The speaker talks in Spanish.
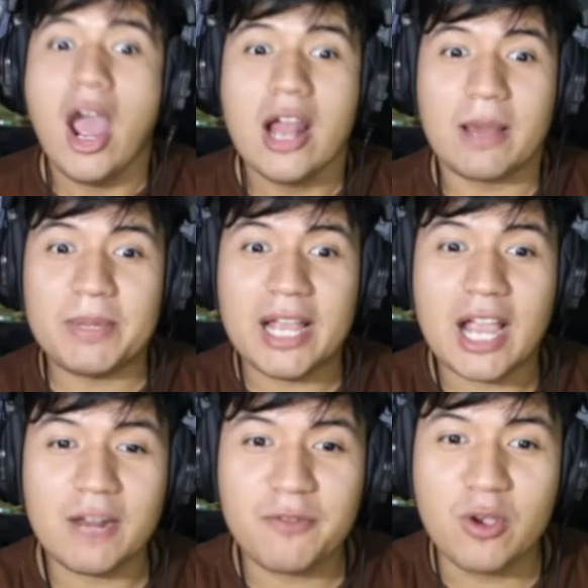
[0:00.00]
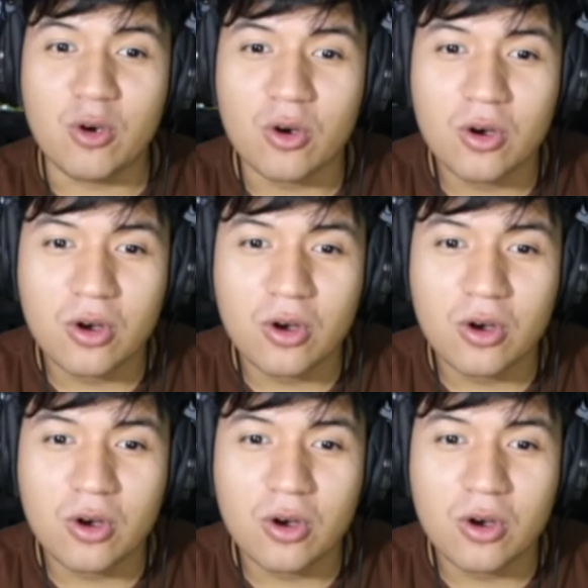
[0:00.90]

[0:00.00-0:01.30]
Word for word: ¡El Capitán Garfio!